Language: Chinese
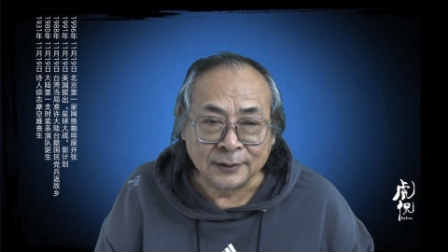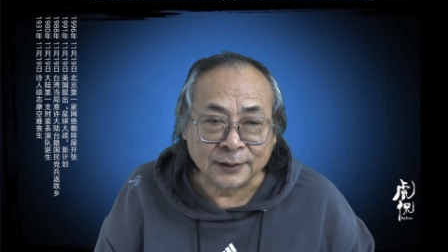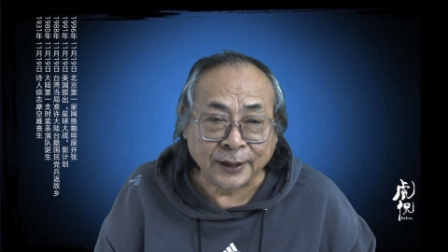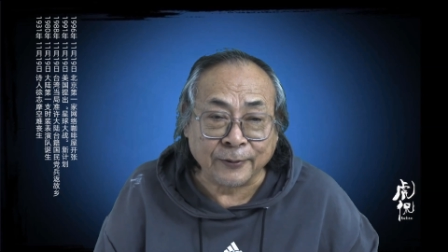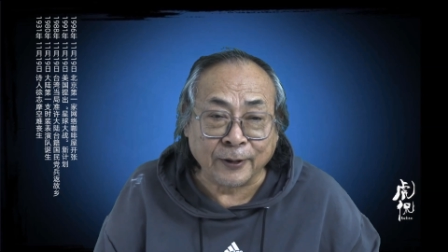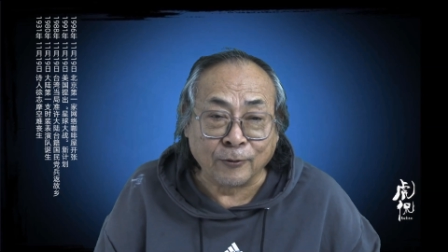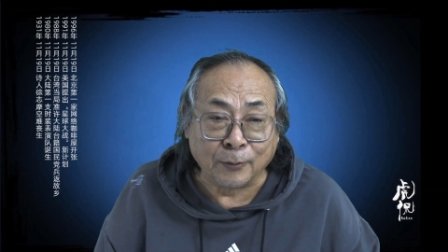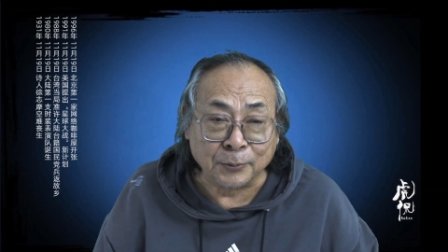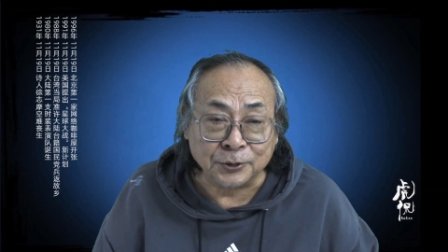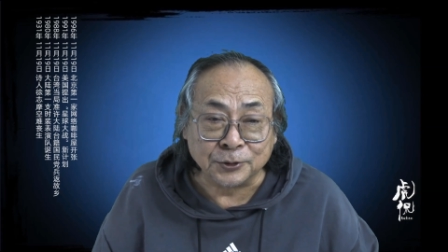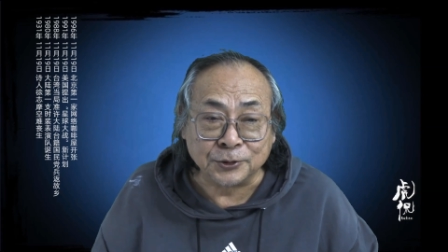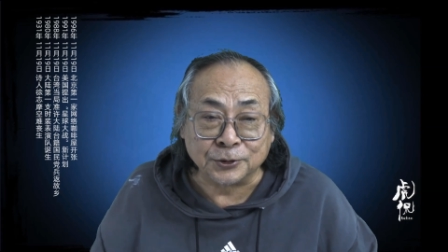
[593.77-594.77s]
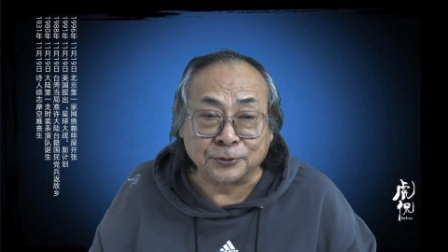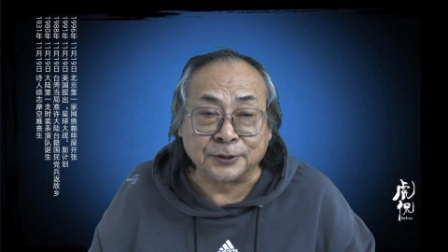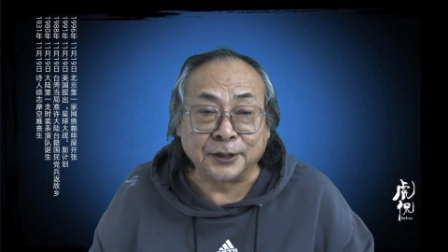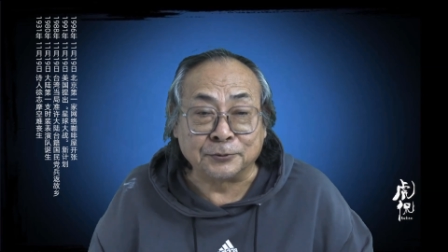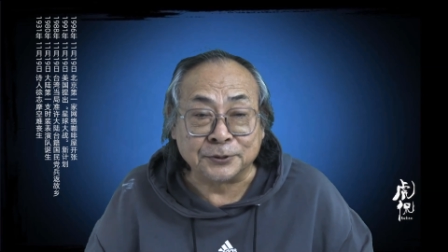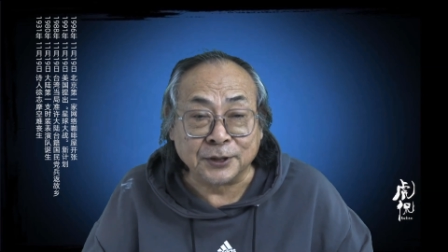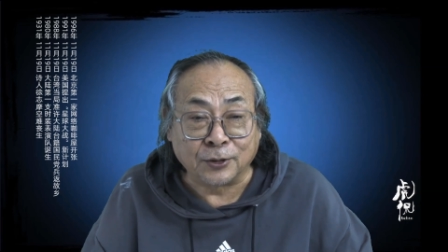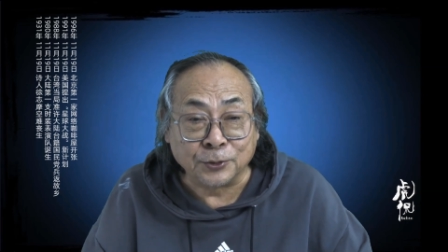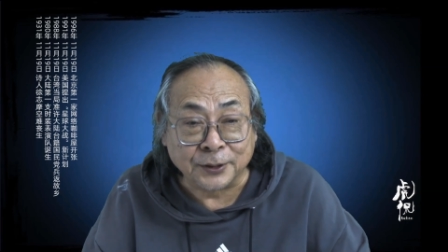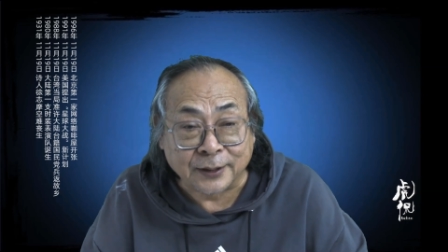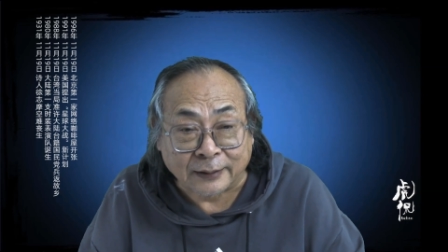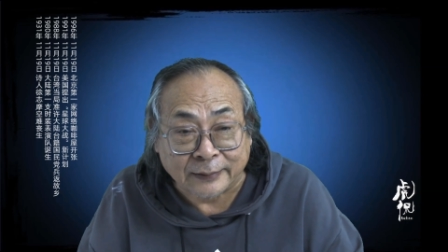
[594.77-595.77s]
谁怪我们就受这种教
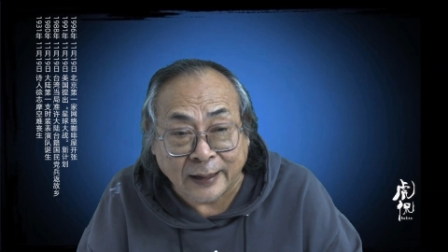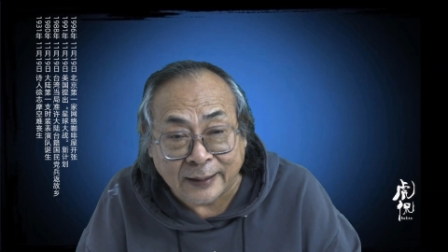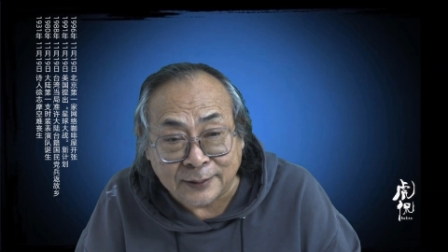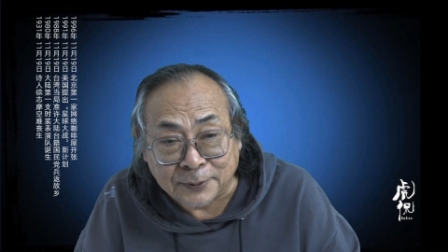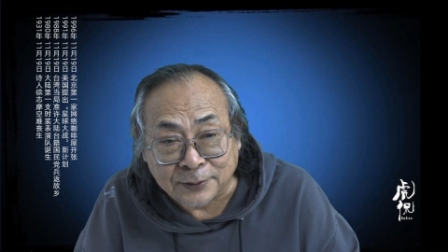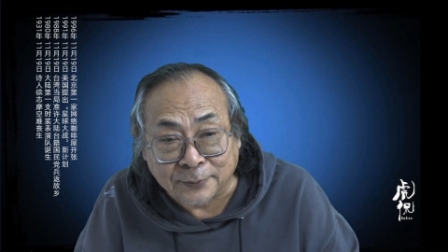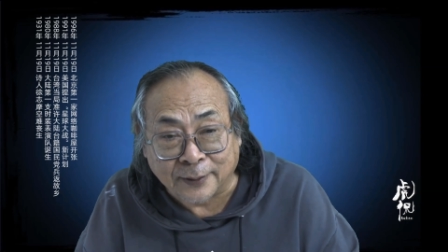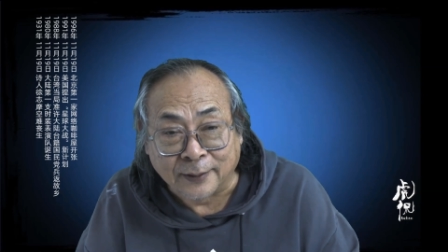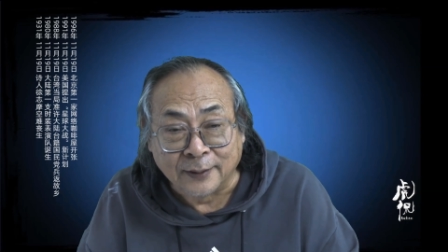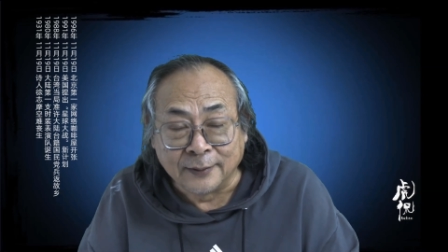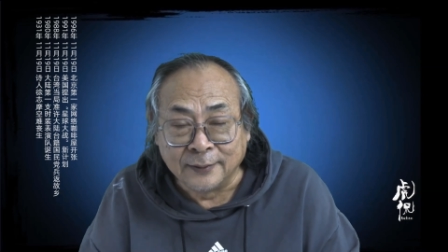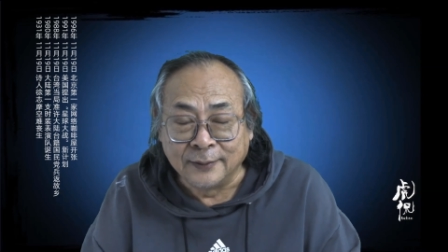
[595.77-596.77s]
育长大的嘛，是吧？